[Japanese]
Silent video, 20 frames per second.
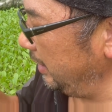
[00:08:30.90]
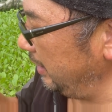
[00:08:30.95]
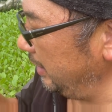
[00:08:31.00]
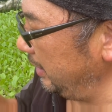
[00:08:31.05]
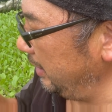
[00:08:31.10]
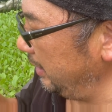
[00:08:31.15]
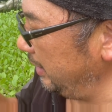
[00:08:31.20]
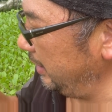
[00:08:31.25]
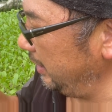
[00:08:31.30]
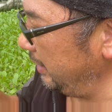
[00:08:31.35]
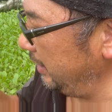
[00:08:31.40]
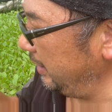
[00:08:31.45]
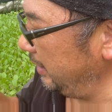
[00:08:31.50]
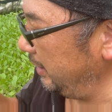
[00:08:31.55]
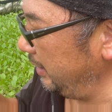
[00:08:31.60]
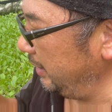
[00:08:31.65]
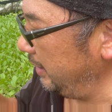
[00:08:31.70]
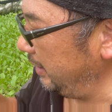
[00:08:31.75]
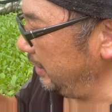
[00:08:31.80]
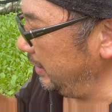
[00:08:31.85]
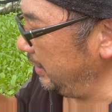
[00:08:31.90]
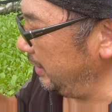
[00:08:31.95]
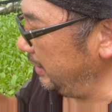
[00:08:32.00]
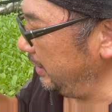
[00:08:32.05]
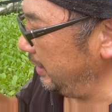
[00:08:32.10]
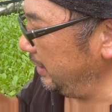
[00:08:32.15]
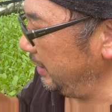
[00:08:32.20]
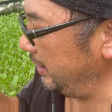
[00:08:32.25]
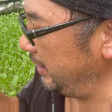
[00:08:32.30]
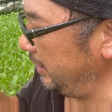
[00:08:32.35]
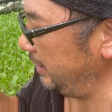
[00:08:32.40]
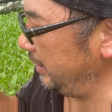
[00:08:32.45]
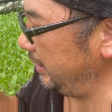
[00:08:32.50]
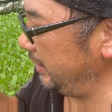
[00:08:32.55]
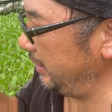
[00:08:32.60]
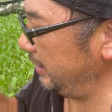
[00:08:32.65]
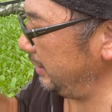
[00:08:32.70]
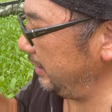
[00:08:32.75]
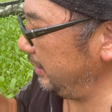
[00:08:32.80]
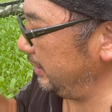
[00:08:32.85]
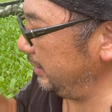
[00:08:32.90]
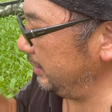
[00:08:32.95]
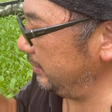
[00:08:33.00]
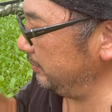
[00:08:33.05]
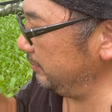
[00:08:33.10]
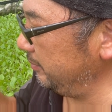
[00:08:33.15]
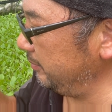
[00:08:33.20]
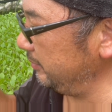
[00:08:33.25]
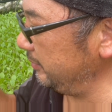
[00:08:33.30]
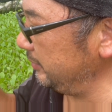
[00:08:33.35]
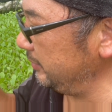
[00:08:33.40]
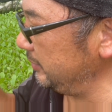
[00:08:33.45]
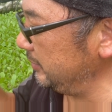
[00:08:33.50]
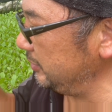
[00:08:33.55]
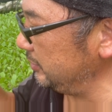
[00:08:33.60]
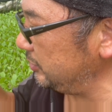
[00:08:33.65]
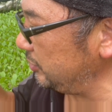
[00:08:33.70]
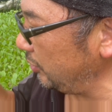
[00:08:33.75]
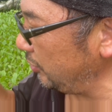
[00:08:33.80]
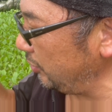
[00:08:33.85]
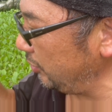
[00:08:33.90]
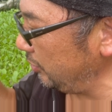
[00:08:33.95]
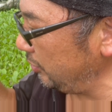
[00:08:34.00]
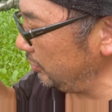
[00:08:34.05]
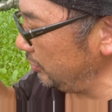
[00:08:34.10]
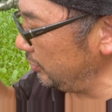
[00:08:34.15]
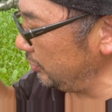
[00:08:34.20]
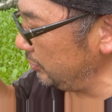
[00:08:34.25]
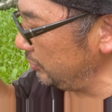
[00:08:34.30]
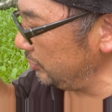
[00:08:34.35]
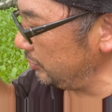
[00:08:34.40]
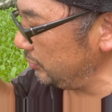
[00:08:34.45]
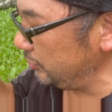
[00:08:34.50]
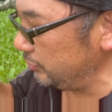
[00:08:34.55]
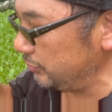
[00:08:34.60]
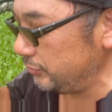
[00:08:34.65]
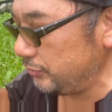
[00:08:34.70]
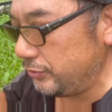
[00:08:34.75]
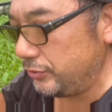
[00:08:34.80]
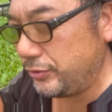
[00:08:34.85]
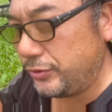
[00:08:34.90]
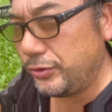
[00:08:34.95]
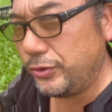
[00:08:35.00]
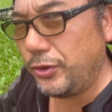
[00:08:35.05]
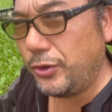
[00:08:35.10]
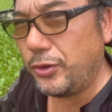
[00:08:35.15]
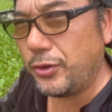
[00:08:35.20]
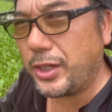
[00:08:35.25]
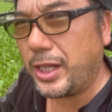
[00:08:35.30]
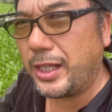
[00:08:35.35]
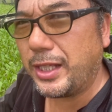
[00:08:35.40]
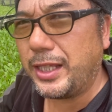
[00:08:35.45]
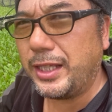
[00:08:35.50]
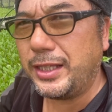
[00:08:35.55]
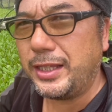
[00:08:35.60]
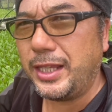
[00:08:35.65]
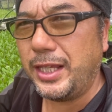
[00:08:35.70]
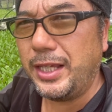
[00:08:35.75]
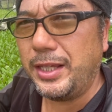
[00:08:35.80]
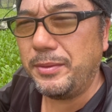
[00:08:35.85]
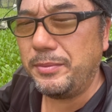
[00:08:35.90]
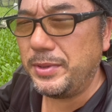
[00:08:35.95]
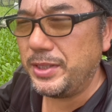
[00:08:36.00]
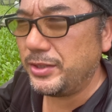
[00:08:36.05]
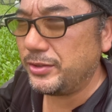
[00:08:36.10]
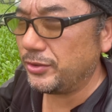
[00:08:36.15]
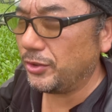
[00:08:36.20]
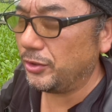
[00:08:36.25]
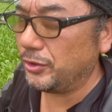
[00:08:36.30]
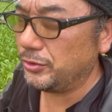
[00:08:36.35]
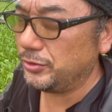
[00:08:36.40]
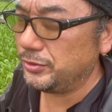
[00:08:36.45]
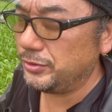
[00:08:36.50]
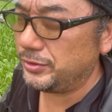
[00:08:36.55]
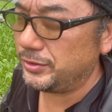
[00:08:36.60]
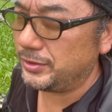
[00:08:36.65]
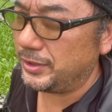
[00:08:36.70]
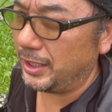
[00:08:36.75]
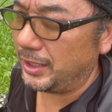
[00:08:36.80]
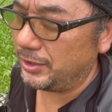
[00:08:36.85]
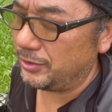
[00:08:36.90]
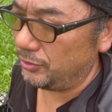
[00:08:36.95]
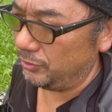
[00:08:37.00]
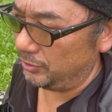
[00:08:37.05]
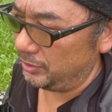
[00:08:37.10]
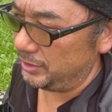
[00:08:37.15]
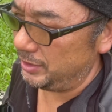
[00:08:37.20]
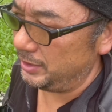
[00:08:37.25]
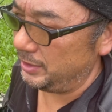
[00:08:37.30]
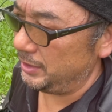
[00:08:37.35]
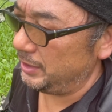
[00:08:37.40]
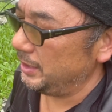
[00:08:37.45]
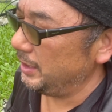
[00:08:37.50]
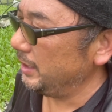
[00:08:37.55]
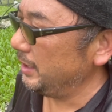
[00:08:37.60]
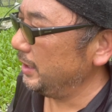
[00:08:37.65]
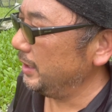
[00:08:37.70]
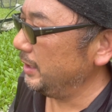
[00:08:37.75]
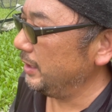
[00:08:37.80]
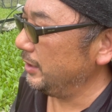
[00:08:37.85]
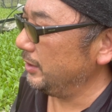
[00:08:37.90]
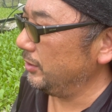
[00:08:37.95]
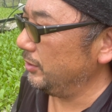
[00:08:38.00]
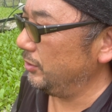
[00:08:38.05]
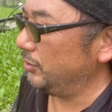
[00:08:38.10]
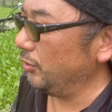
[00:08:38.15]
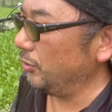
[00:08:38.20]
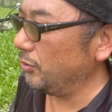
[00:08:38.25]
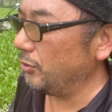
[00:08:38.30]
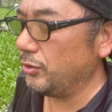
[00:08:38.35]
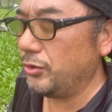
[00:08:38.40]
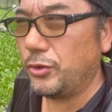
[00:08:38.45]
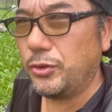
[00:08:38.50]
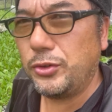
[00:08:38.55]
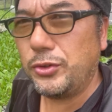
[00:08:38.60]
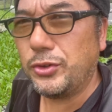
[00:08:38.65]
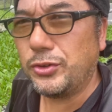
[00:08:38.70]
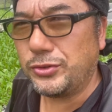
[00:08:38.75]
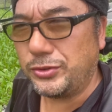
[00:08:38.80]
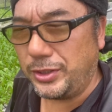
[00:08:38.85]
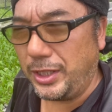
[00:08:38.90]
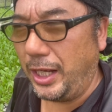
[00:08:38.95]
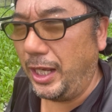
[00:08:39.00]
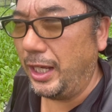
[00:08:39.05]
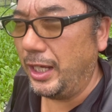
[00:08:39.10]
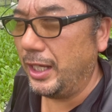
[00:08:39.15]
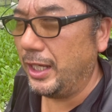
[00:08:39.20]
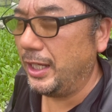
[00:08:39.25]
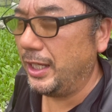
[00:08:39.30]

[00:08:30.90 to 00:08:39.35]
えー、その、服土をかけて水を打った後に、どこに置いとくか。